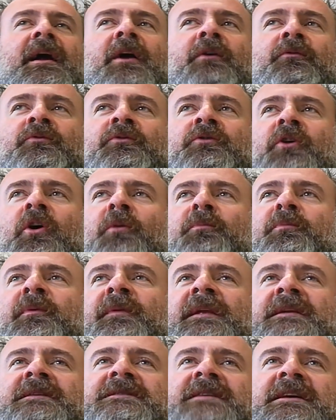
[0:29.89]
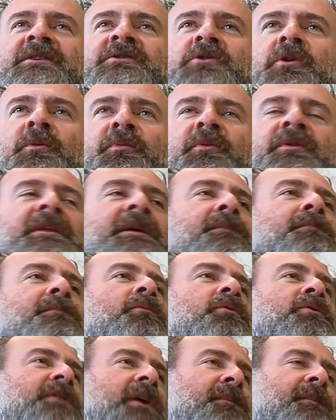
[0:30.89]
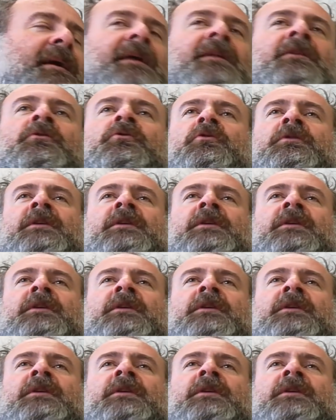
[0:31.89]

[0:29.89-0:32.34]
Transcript: e un dopo nel senso proprio di mutamento,